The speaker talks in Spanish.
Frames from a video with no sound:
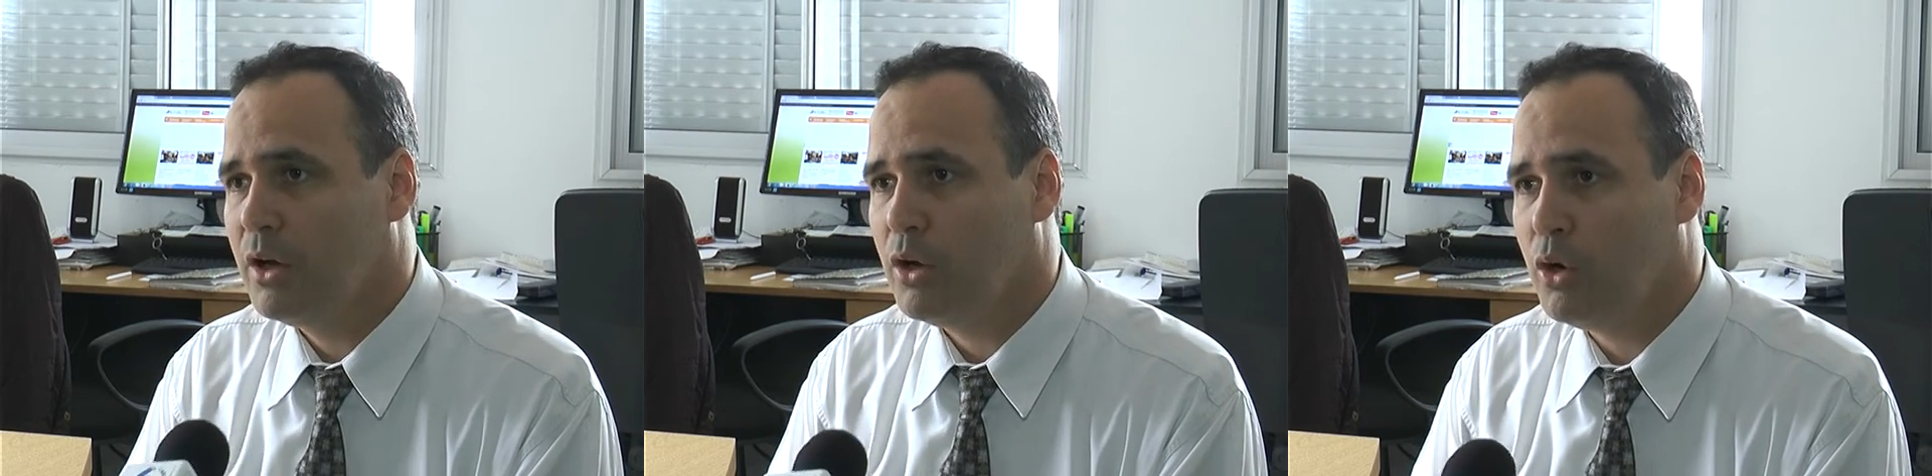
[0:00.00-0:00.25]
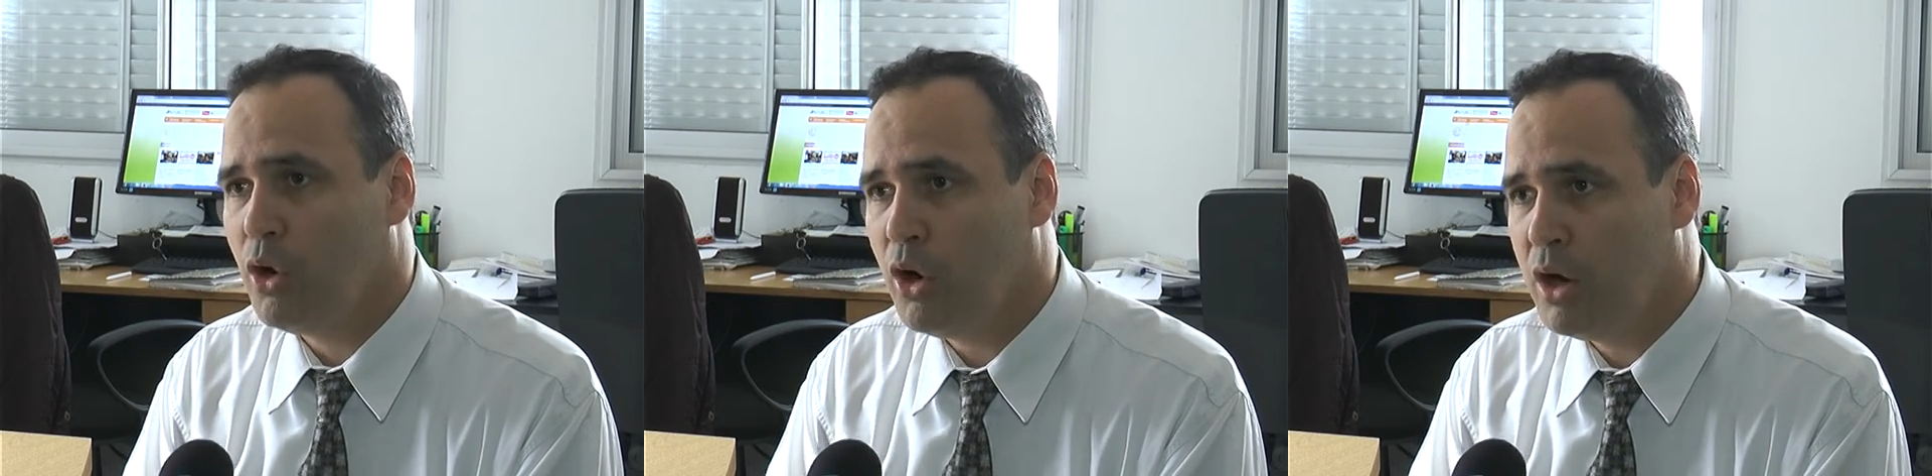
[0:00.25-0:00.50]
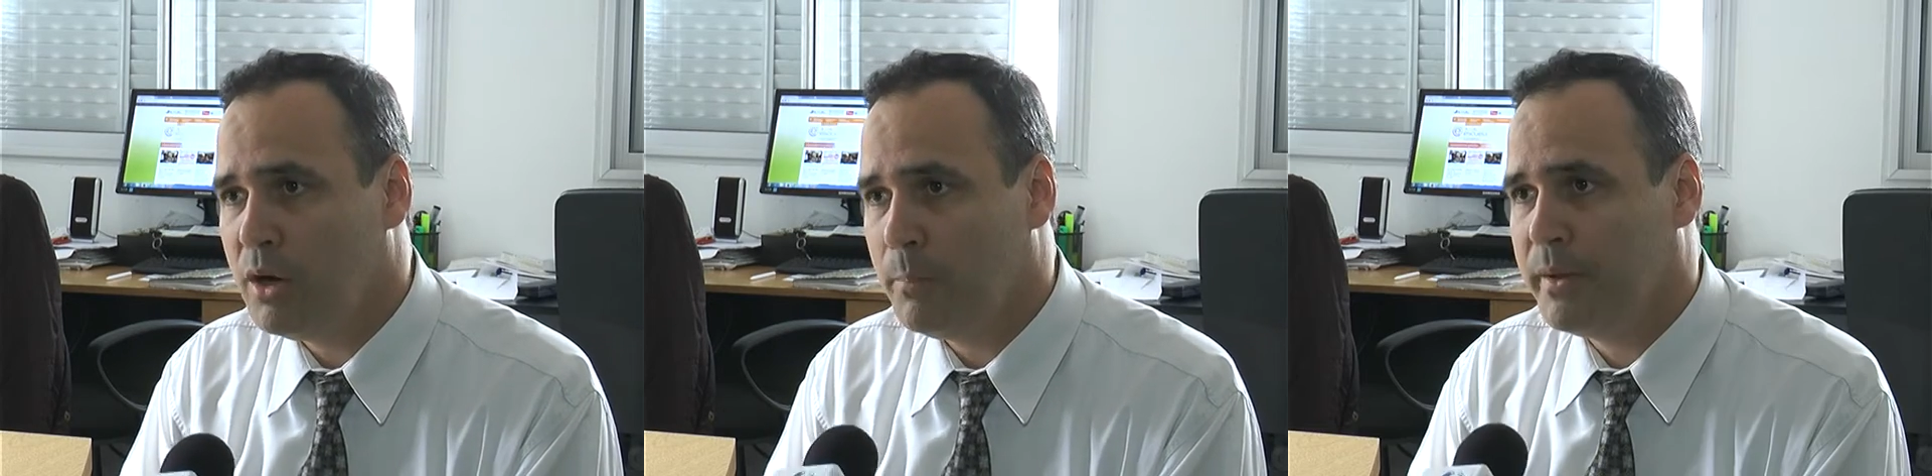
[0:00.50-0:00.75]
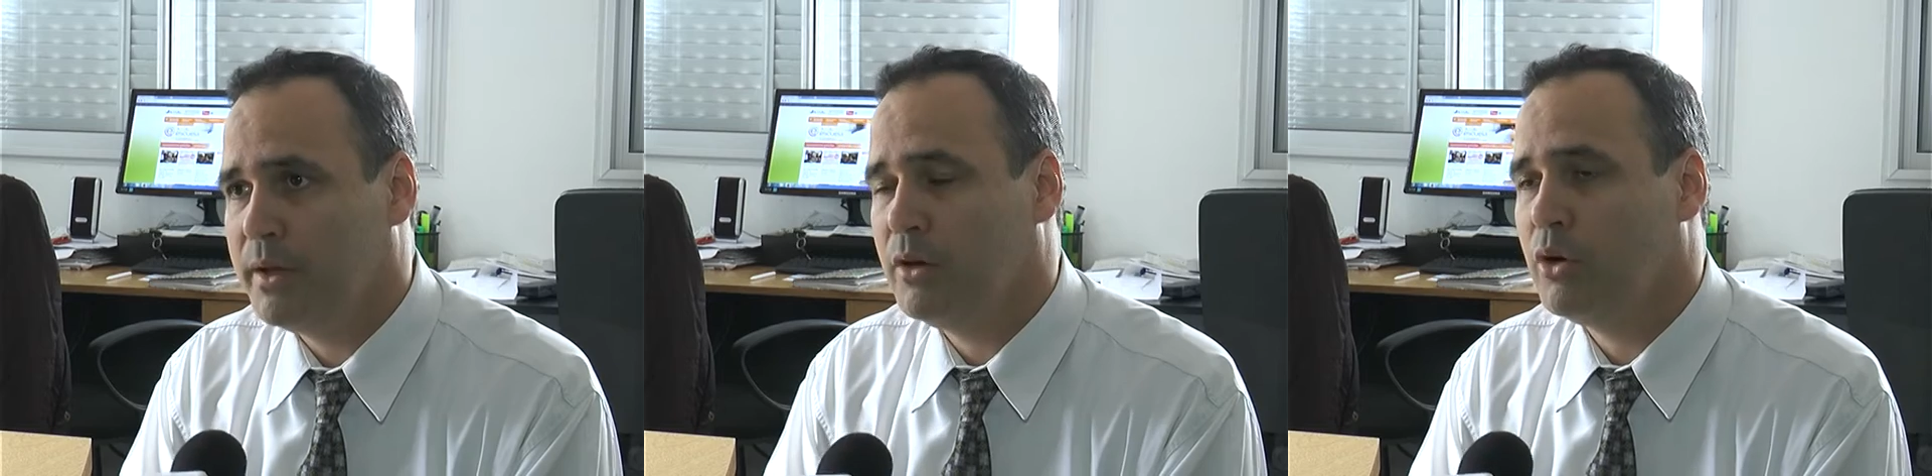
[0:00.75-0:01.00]

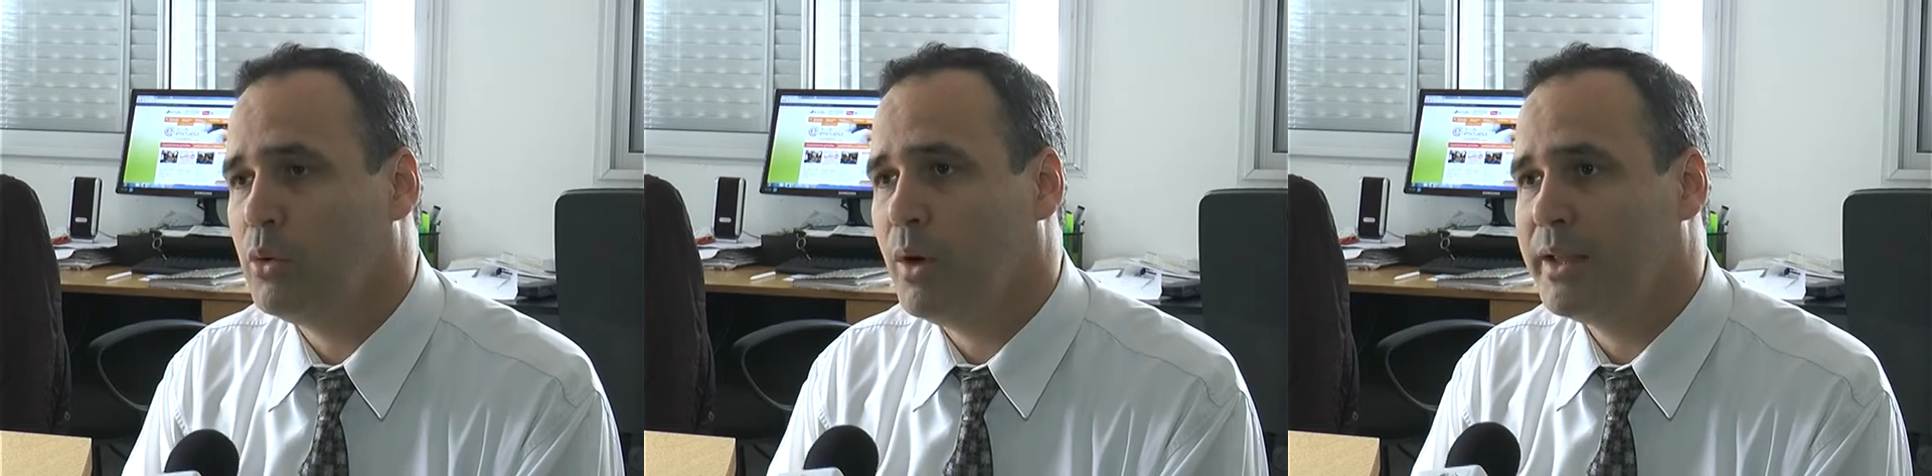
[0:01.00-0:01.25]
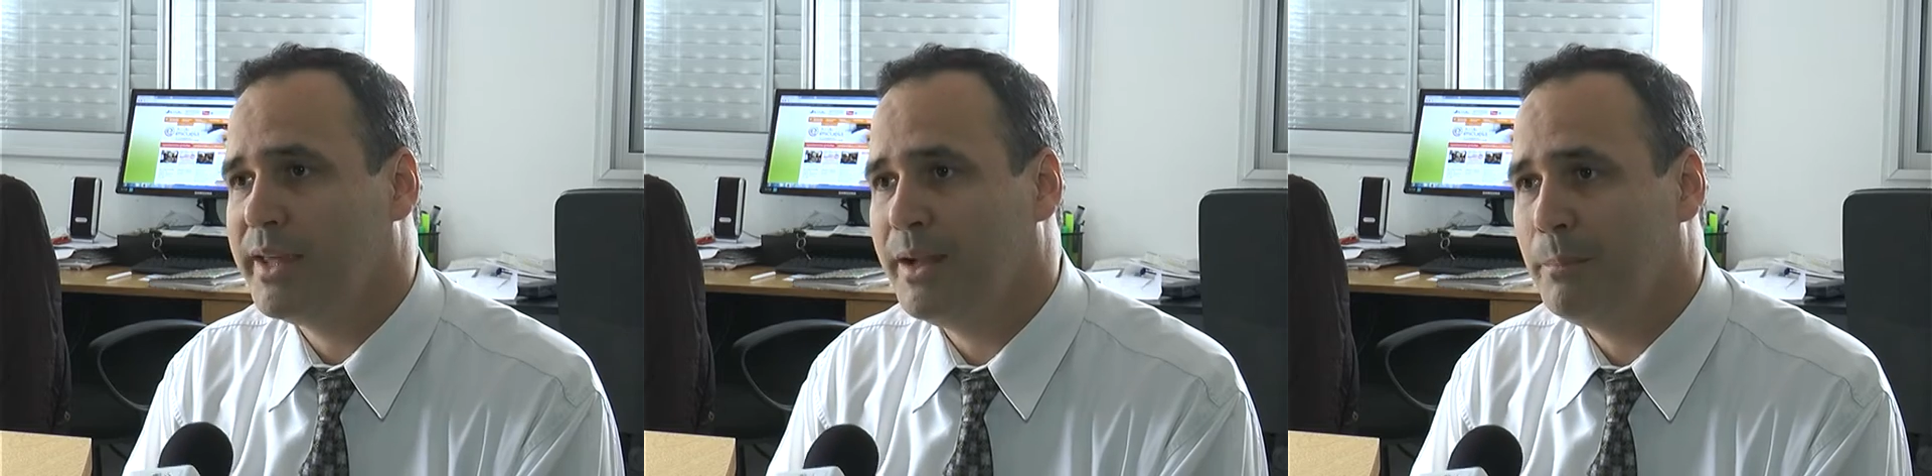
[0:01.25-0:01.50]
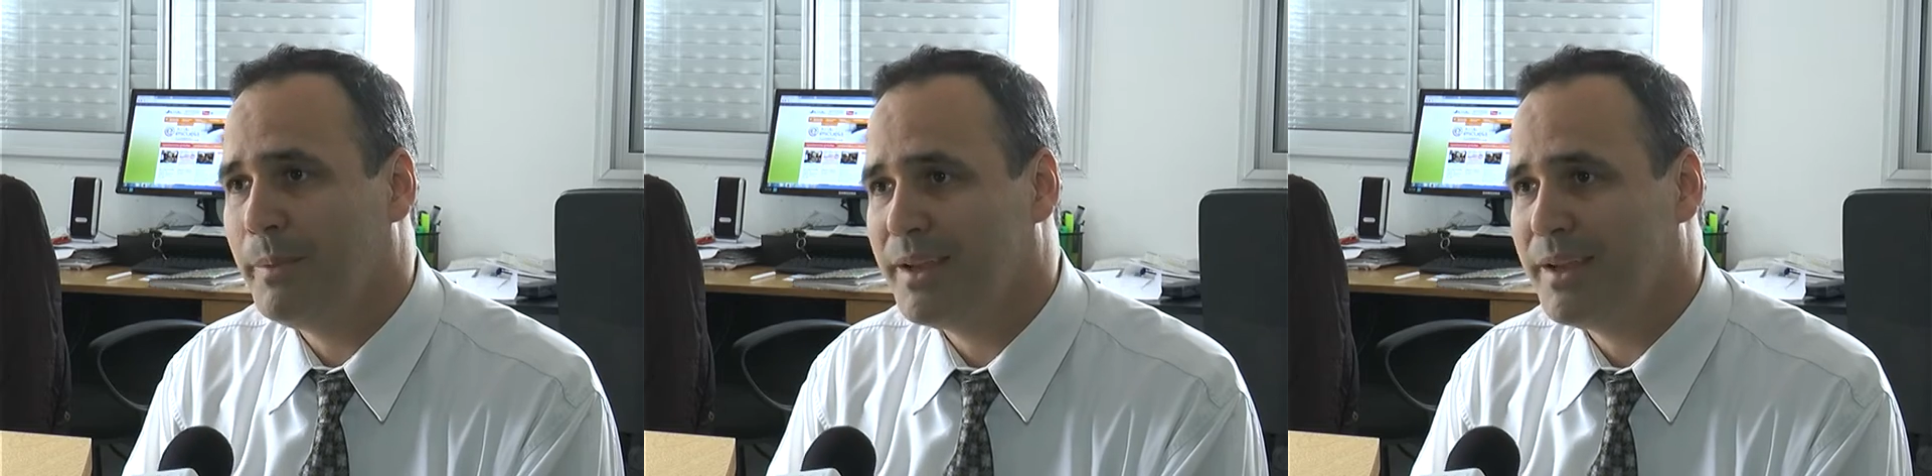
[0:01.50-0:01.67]
golpe o cualquier